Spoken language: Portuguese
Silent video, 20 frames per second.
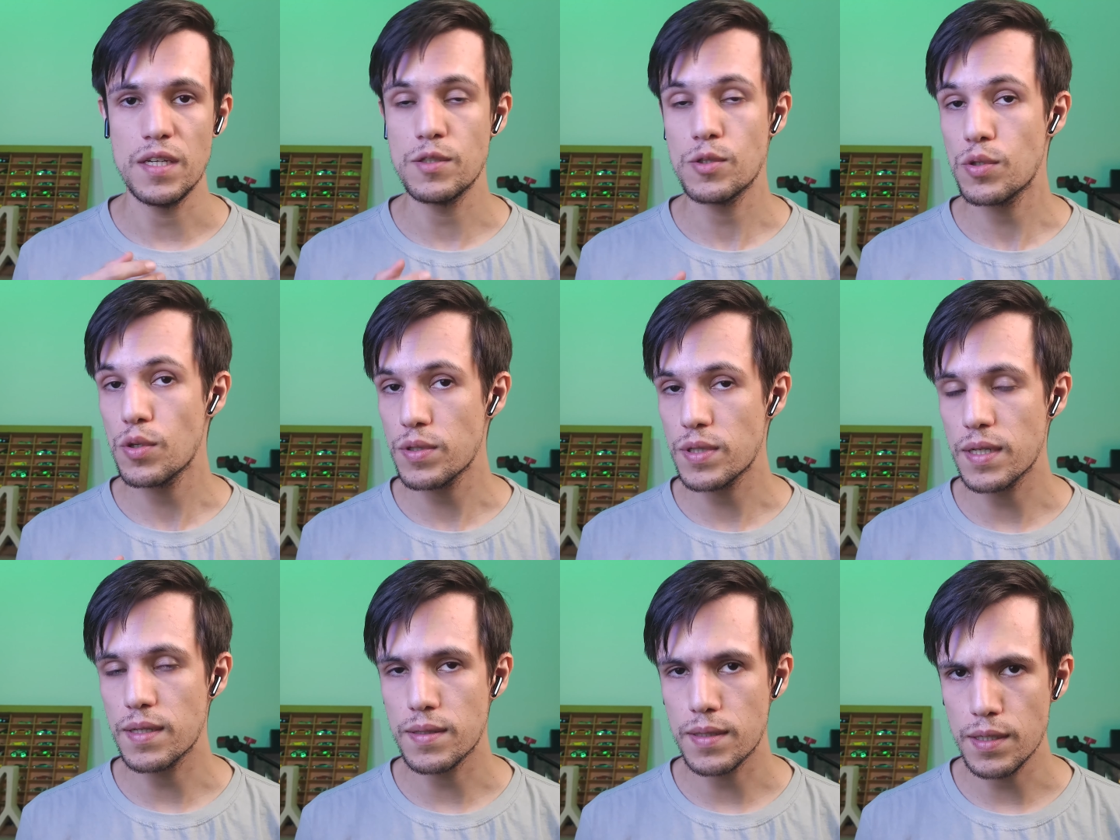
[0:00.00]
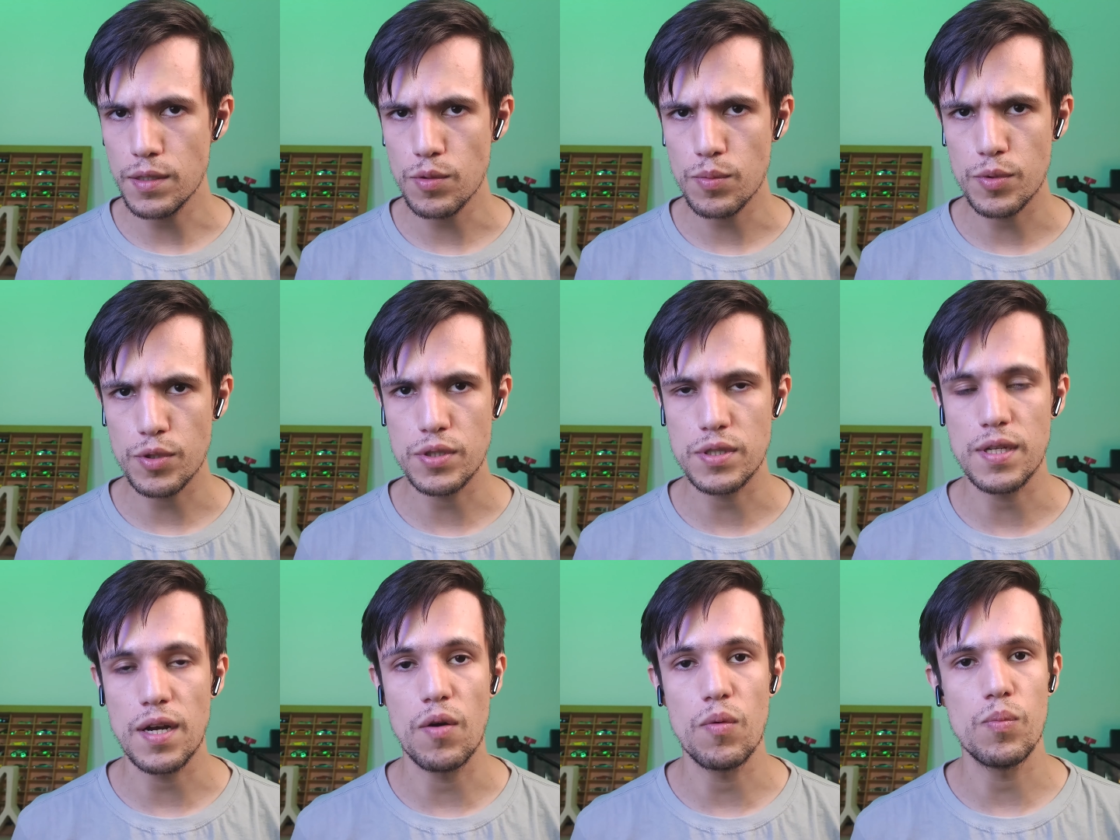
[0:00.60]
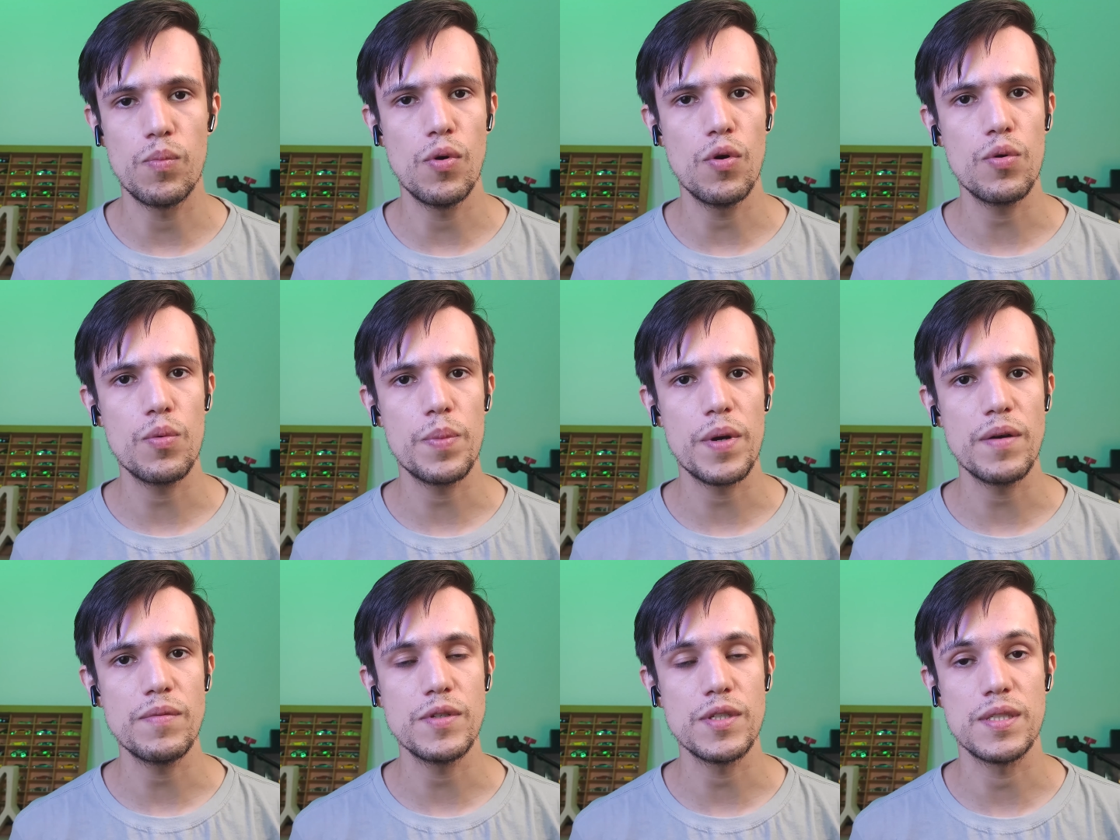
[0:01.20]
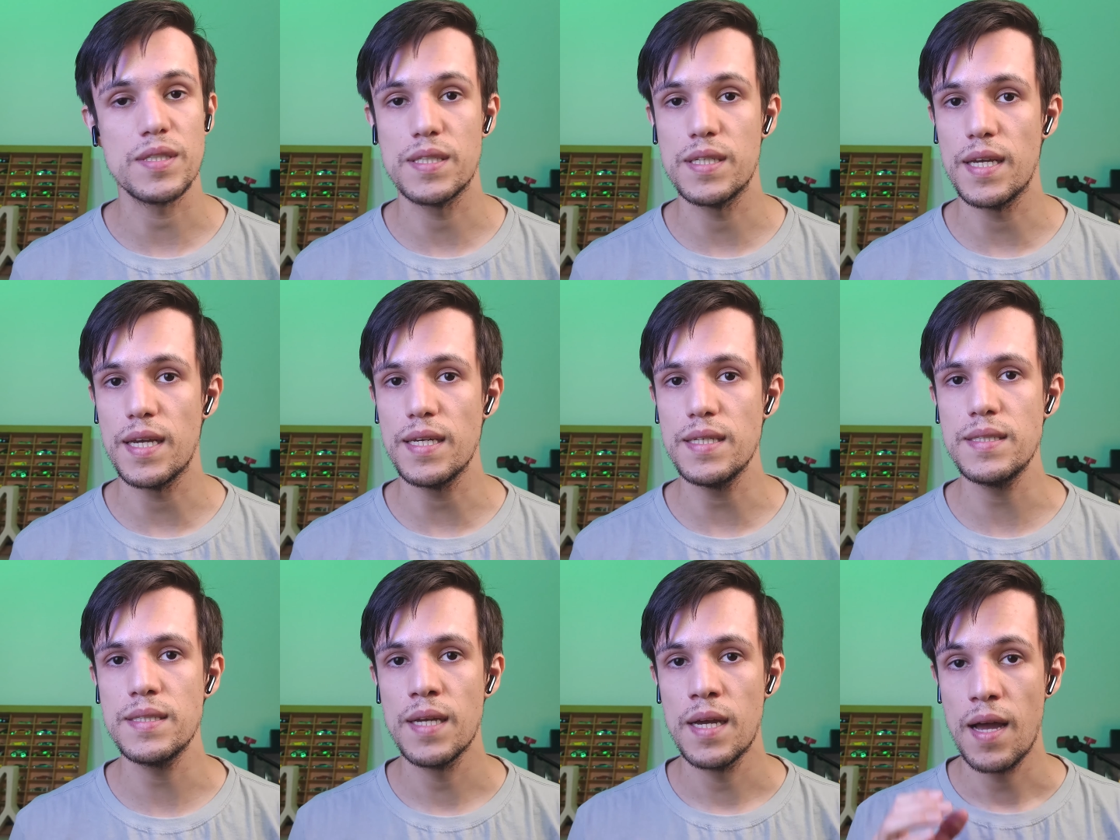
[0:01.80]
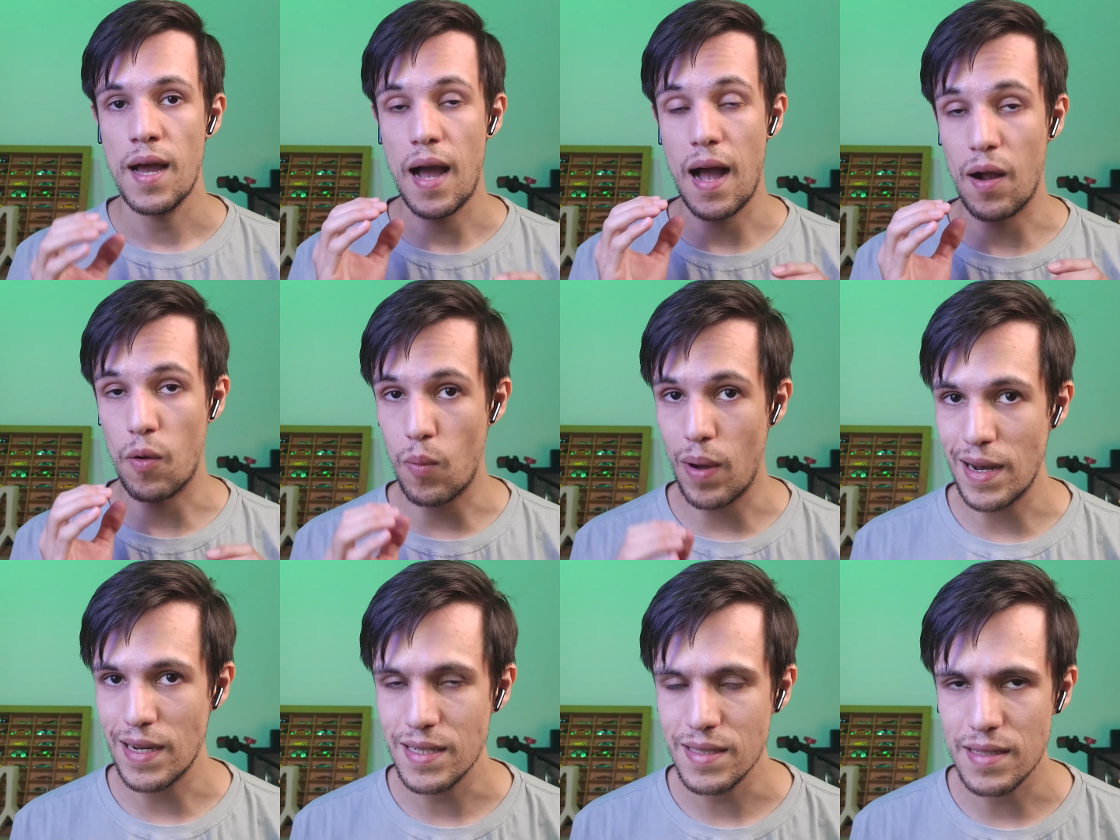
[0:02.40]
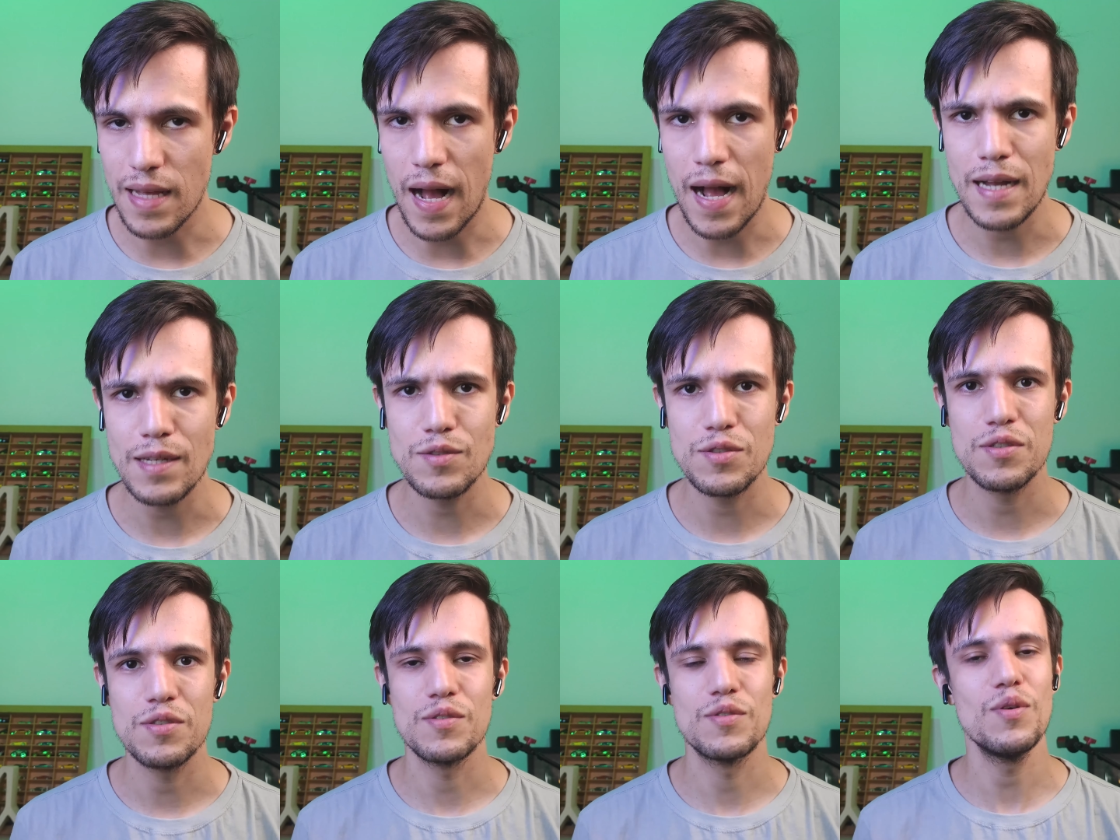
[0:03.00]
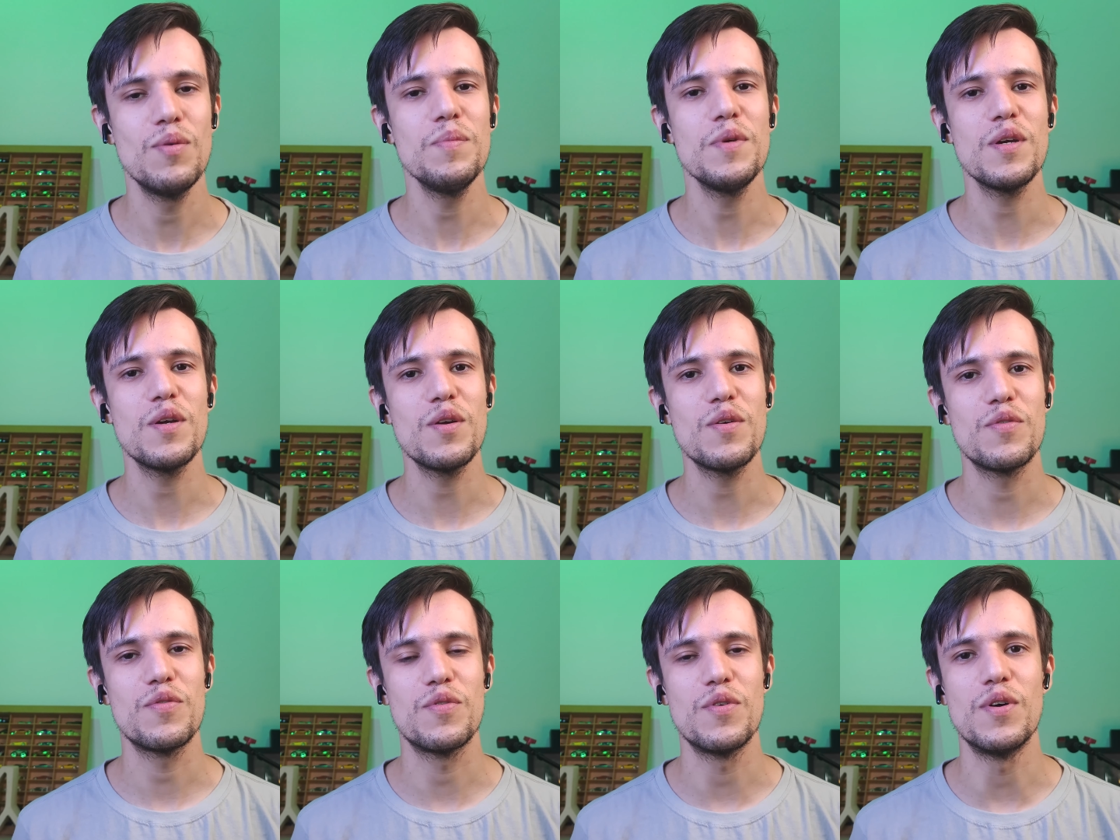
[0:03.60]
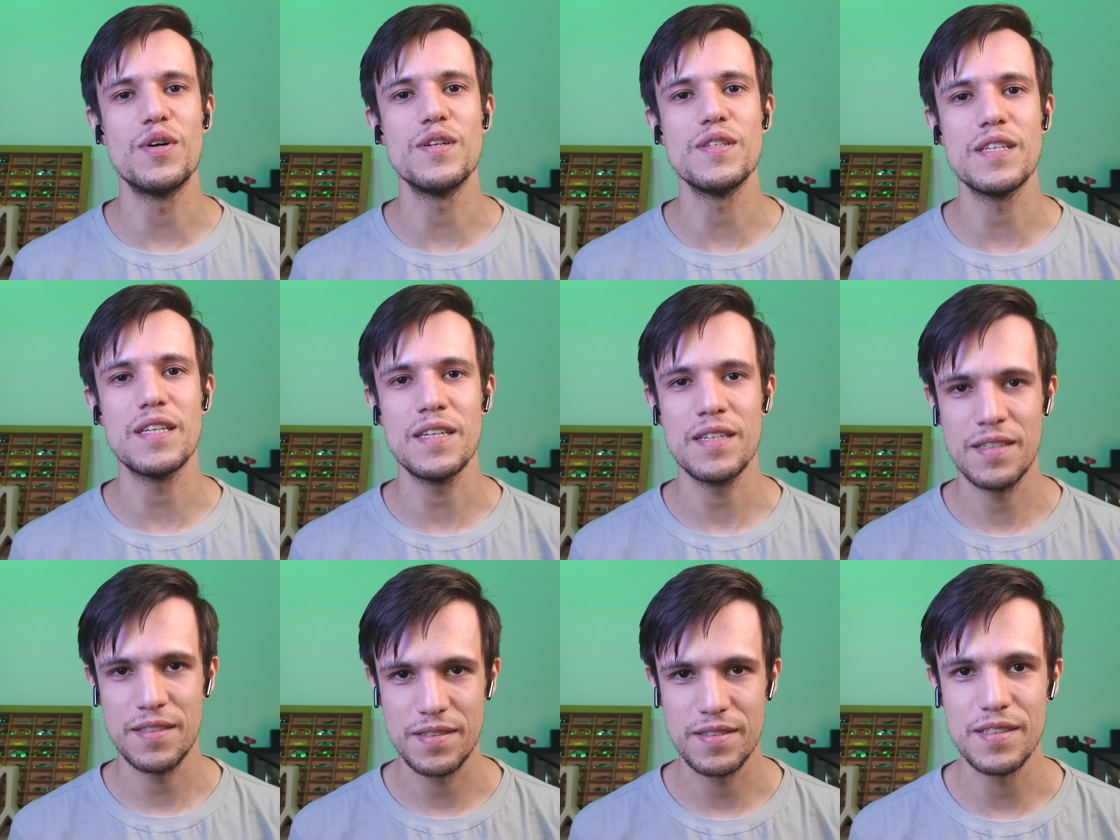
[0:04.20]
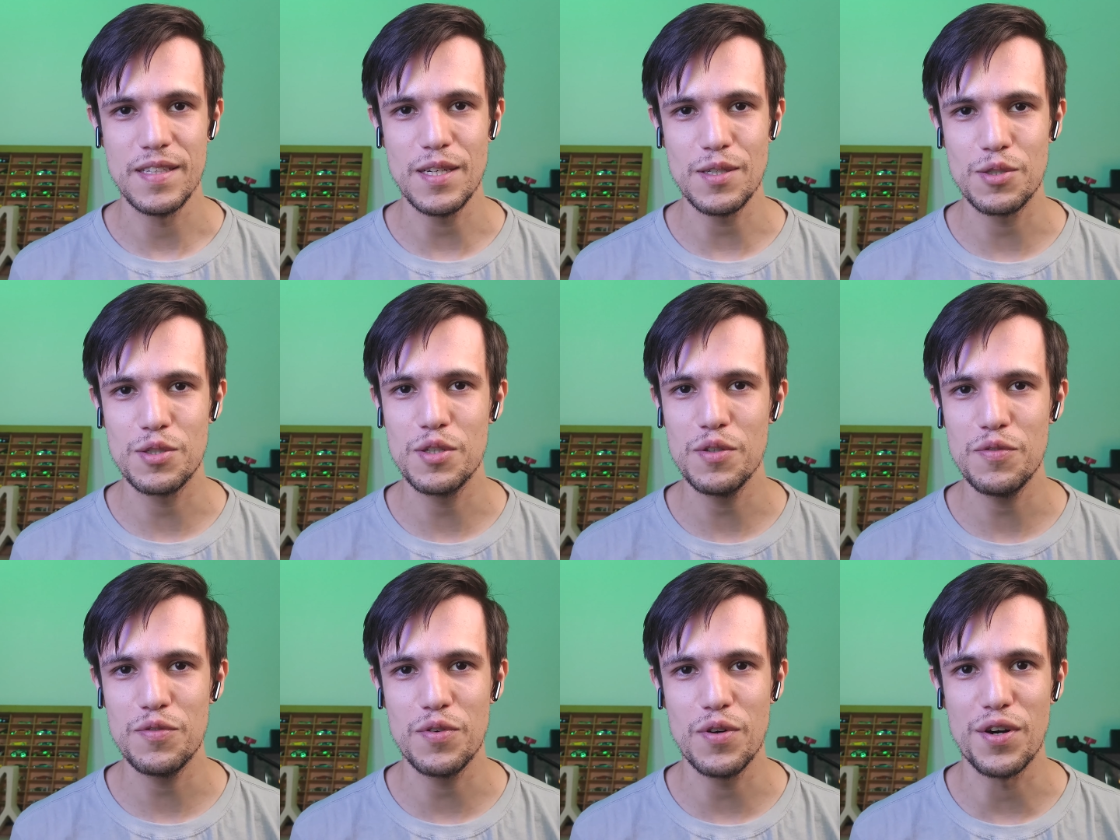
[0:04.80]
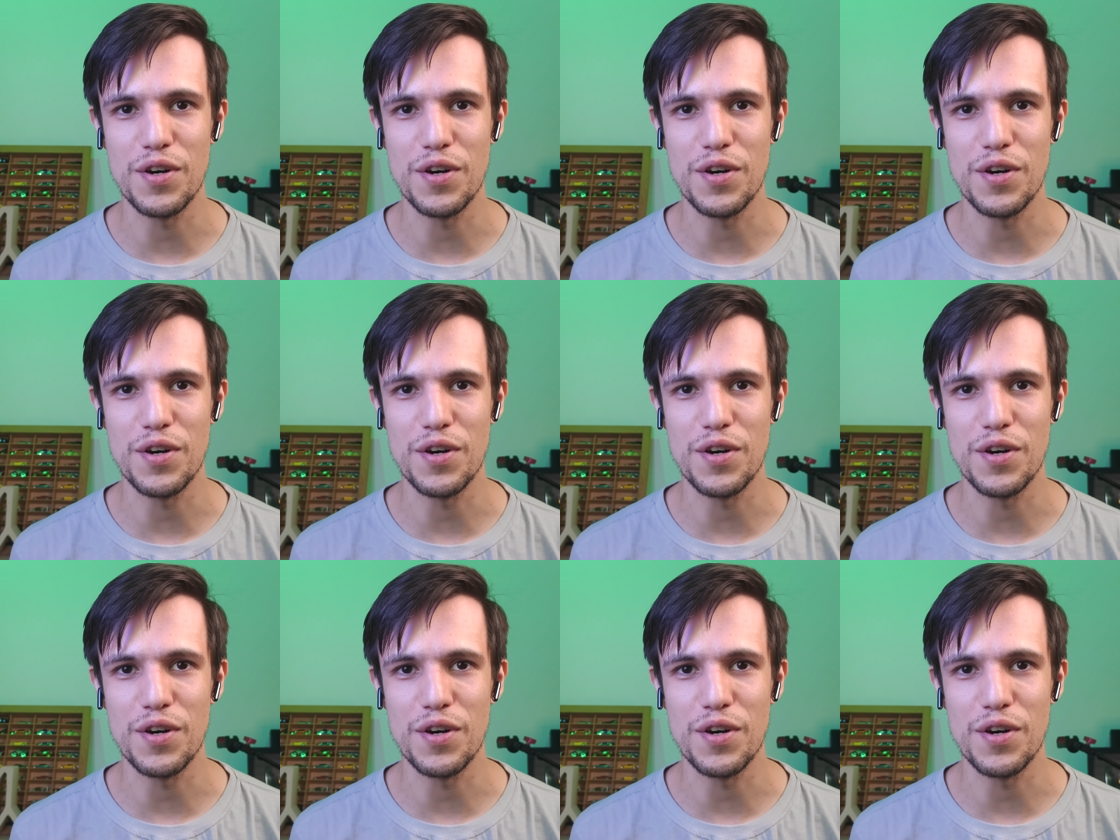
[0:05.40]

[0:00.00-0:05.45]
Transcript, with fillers: Estou tentando mostrar um pouco para vocês a qualidade do microfone deste